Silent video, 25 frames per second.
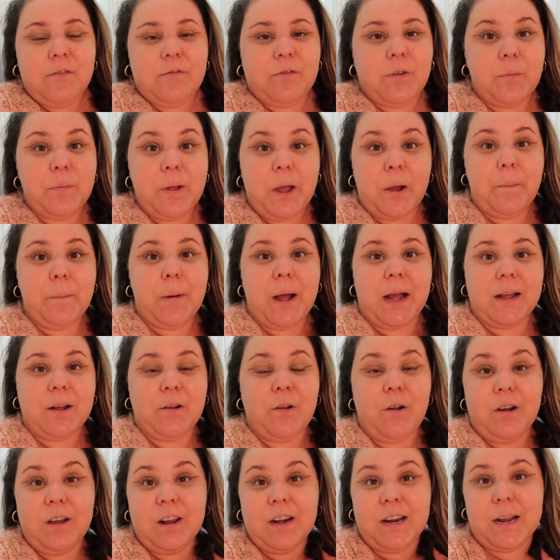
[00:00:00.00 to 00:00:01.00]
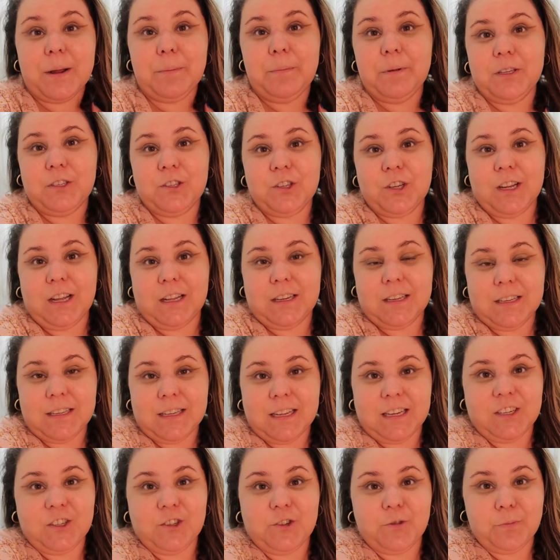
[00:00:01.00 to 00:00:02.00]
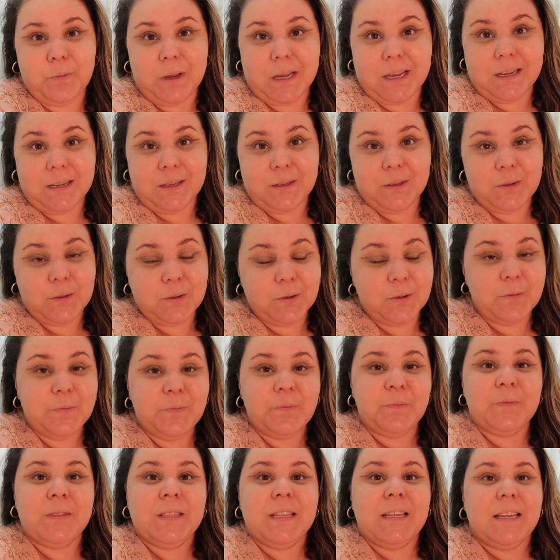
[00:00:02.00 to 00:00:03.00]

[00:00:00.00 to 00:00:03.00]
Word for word: Vou me arrumar agora, acabei de chegar do atendimento